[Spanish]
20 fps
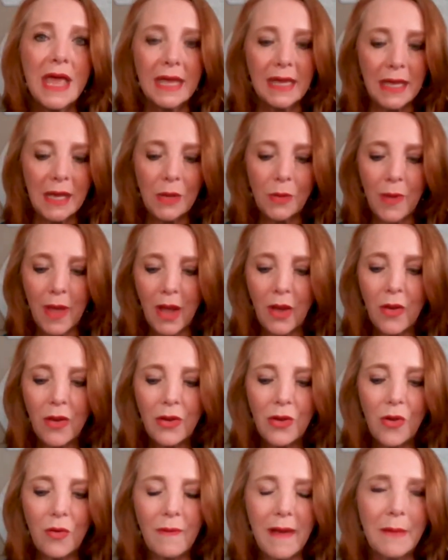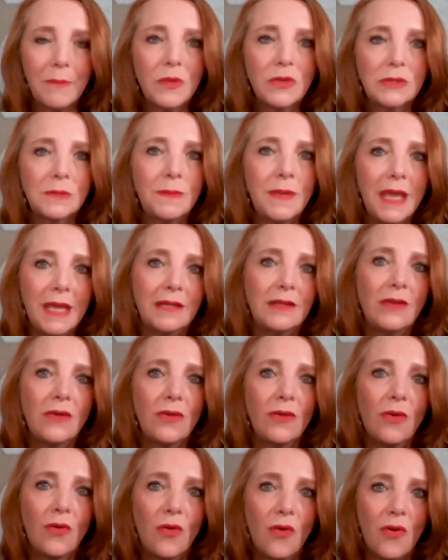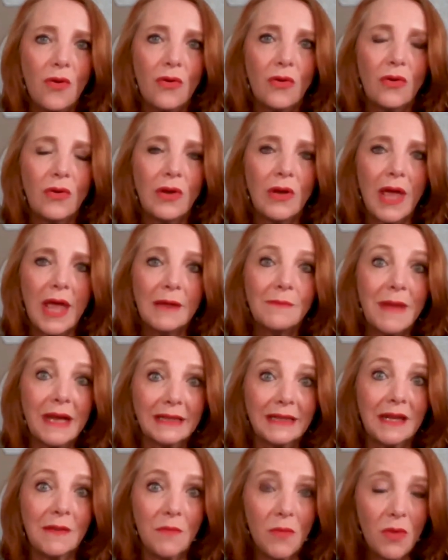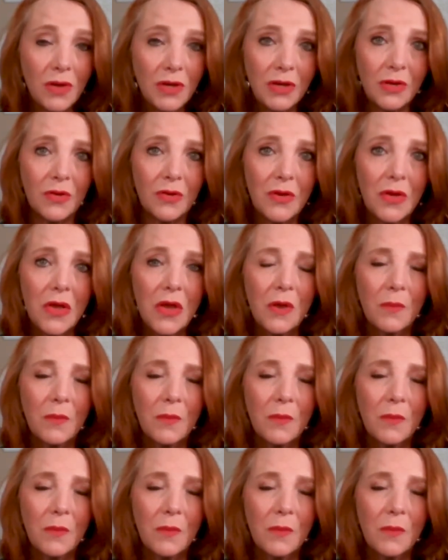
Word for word: y luego lo vamos viendo con el matrimonio,